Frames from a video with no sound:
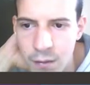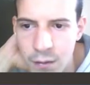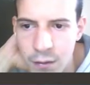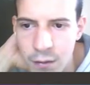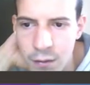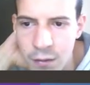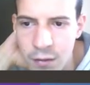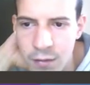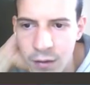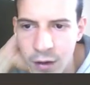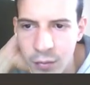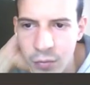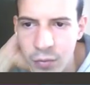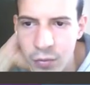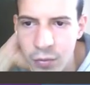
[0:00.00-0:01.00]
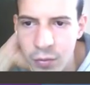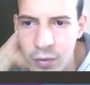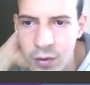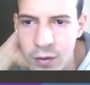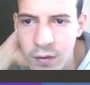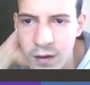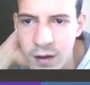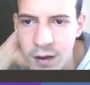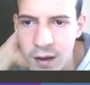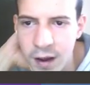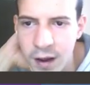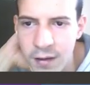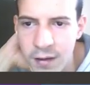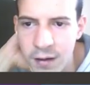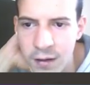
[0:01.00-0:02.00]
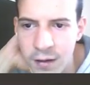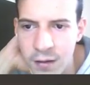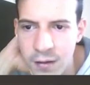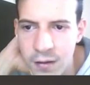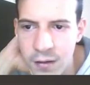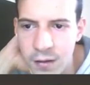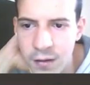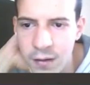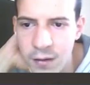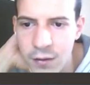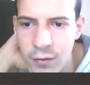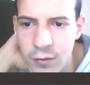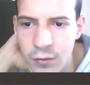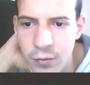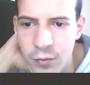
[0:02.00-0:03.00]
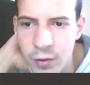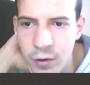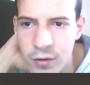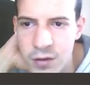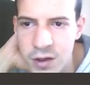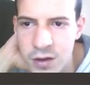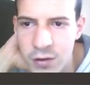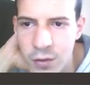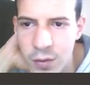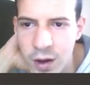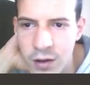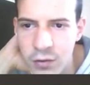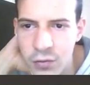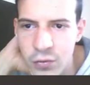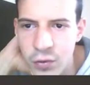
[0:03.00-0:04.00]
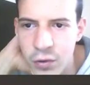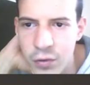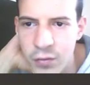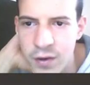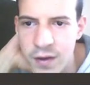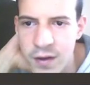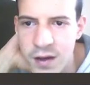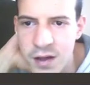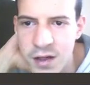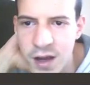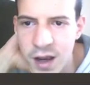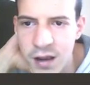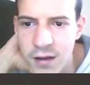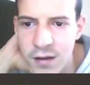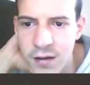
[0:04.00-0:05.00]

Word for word: Je vais faire pion prend D4. Fou prend G3, tour E8 échec.